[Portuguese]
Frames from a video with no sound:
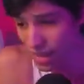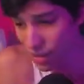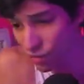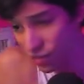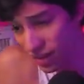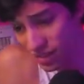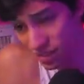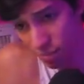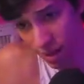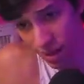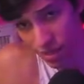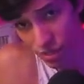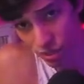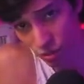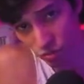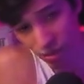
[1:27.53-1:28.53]

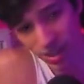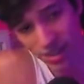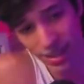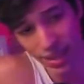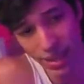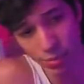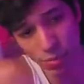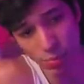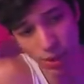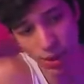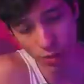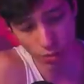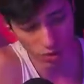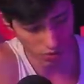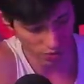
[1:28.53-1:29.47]
Infelizmente não vai ter gameplay hoje,